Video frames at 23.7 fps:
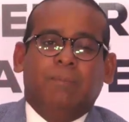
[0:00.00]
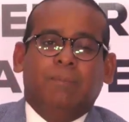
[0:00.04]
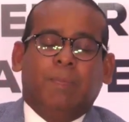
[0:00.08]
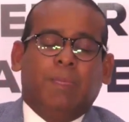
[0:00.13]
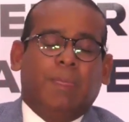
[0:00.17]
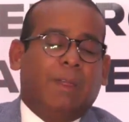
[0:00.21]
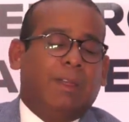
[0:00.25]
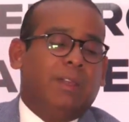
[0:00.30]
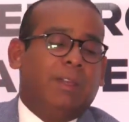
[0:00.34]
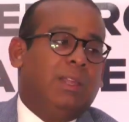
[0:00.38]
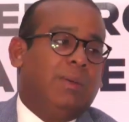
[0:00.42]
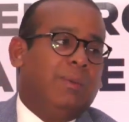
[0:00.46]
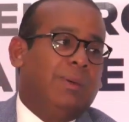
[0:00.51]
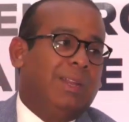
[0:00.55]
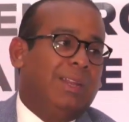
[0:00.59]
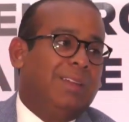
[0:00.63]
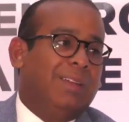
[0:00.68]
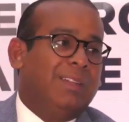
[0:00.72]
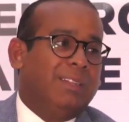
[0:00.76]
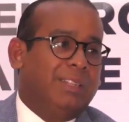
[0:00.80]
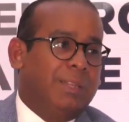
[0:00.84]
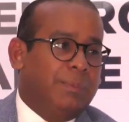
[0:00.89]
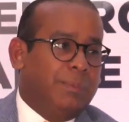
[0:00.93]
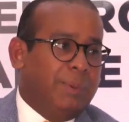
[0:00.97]
niveles
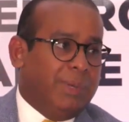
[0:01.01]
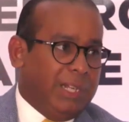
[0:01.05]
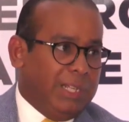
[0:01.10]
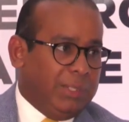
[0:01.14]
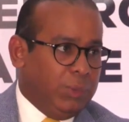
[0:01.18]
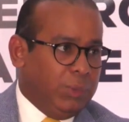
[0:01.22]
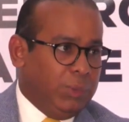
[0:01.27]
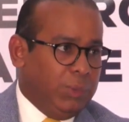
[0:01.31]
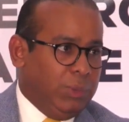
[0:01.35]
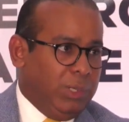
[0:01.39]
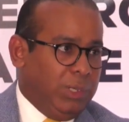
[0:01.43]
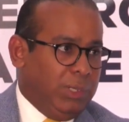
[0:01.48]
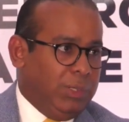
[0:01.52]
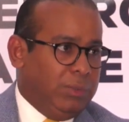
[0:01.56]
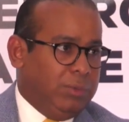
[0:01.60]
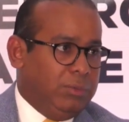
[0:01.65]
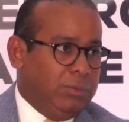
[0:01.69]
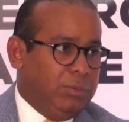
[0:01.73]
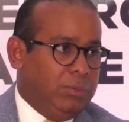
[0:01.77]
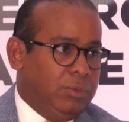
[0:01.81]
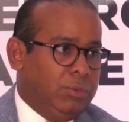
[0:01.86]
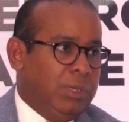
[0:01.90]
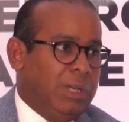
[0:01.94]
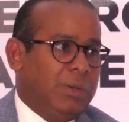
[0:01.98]
de temperatura.
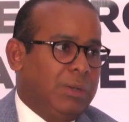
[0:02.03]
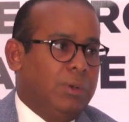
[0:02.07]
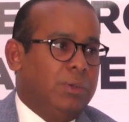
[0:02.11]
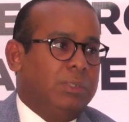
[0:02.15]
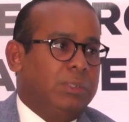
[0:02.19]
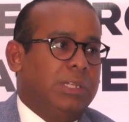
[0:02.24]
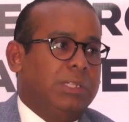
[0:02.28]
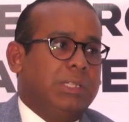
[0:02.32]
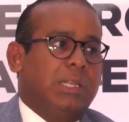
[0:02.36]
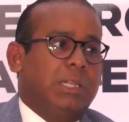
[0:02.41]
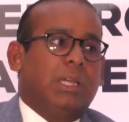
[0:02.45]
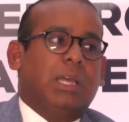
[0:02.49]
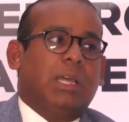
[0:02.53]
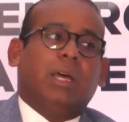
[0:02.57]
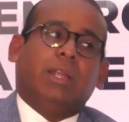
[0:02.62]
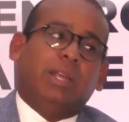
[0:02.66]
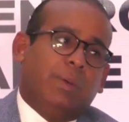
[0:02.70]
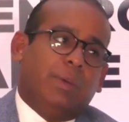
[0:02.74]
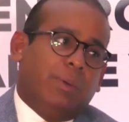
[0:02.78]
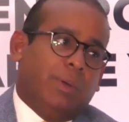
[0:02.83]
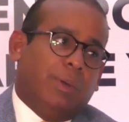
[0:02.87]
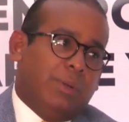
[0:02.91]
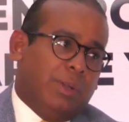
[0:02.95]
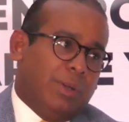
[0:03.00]
Una cosa es el
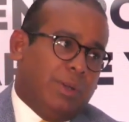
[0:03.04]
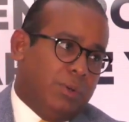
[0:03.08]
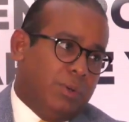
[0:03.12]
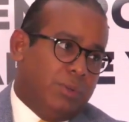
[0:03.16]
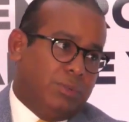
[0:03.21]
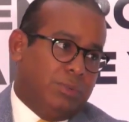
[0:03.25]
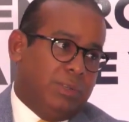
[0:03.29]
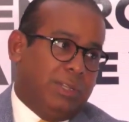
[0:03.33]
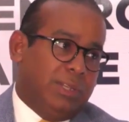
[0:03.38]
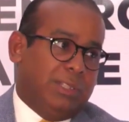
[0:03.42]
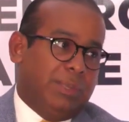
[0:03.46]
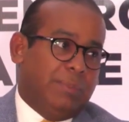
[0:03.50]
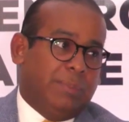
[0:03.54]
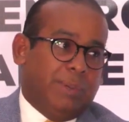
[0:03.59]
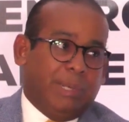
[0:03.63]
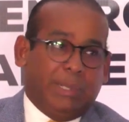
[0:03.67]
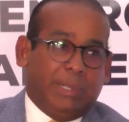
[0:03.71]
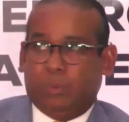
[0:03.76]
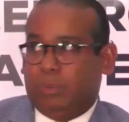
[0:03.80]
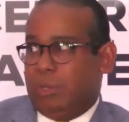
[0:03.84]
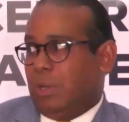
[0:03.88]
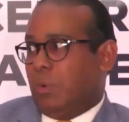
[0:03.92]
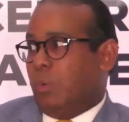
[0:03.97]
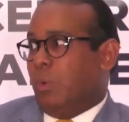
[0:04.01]
Caribe y una cosa es una
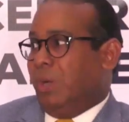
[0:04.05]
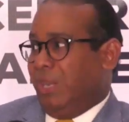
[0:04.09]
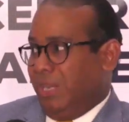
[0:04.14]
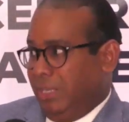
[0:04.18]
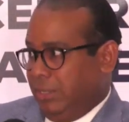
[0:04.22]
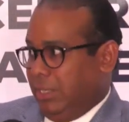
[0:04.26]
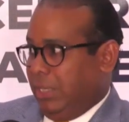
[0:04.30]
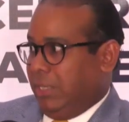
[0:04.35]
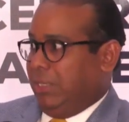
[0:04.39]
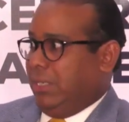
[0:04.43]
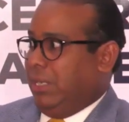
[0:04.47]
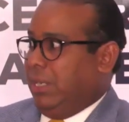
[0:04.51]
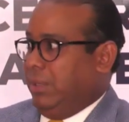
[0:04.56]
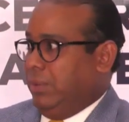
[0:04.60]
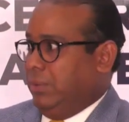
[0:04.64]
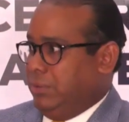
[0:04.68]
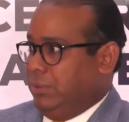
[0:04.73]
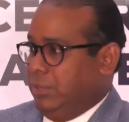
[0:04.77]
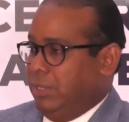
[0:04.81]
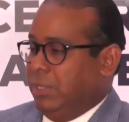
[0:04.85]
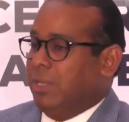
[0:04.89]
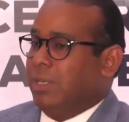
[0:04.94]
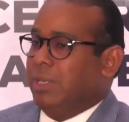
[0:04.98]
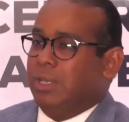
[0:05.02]
temperatura a 40 grados.